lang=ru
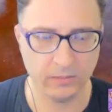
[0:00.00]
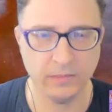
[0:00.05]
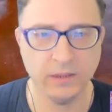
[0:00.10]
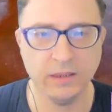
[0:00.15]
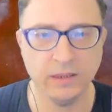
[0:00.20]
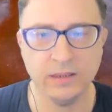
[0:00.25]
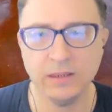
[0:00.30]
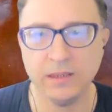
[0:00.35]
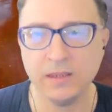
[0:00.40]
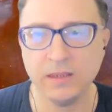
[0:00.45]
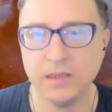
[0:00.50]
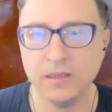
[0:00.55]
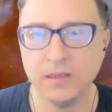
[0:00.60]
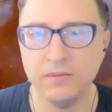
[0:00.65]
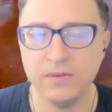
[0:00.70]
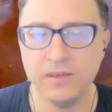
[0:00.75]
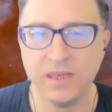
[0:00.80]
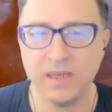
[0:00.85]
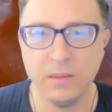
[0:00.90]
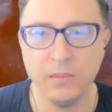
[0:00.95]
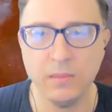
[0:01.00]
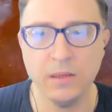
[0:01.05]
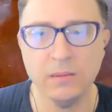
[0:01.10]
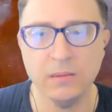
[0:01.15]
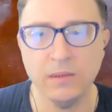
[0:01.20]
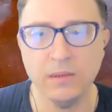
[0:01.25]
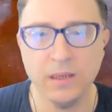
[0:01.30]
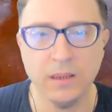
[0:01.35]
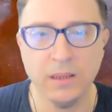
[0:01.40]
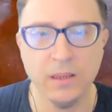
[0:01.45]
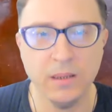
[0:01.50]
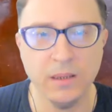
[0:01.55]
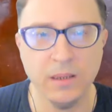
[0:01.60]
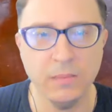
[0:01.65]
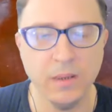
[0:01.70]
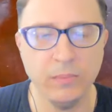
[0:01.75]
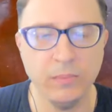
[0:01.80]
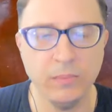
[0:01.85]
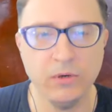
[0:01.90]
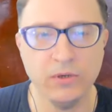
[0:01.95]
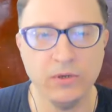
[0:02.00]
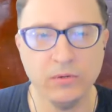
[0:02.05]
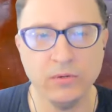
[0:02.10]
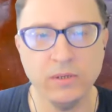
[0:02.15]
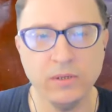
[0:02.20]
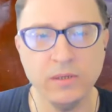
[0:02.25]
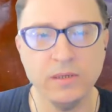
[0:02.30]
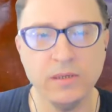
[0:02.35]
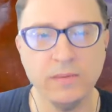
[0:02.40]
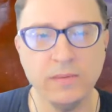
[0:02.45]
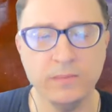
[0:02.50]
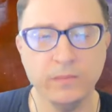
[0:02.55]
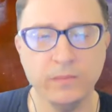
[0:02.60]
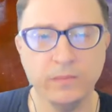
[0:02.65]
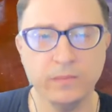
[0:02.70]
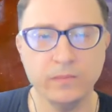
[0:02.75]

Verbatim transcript: так сказать, вы сами их, ими пользуетесь?